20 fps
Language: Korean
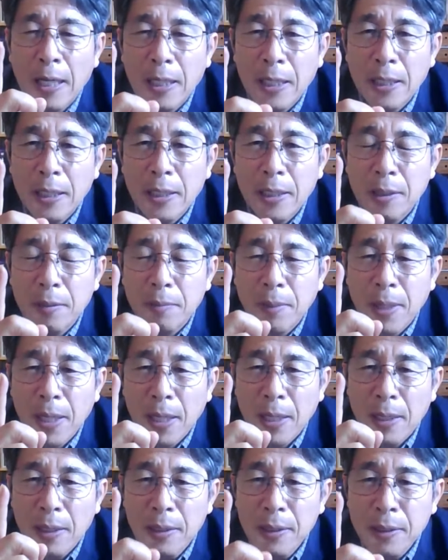
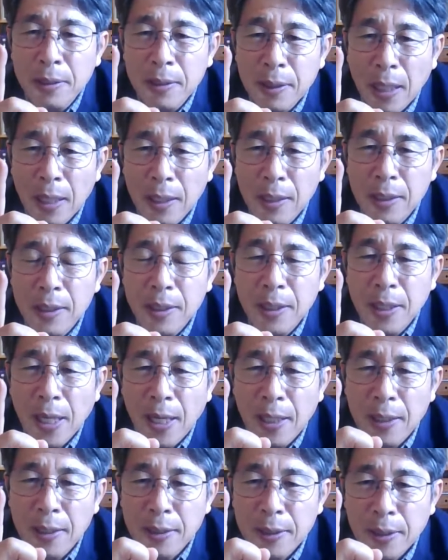하나님의
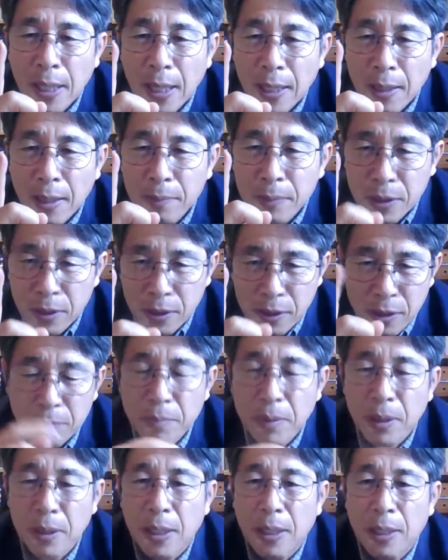은사를 이해하는
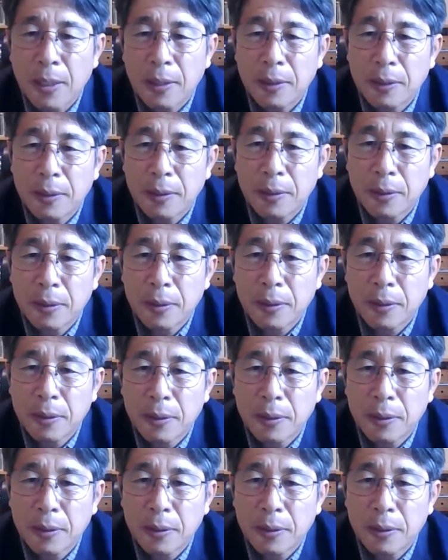사람을 쓰십니다.